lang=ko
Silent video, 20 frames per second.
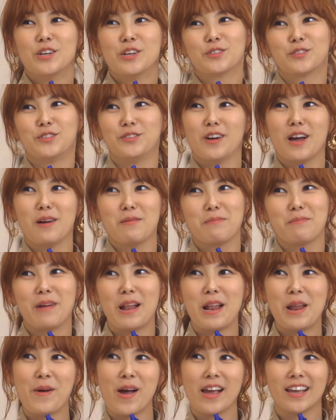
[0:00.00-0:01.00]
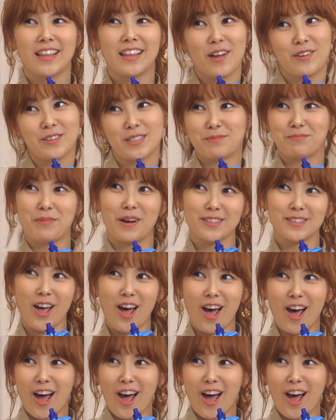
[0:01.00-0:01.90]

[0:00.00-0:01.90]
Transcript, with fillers: 궁합이 빨리 확인하고 싶어서?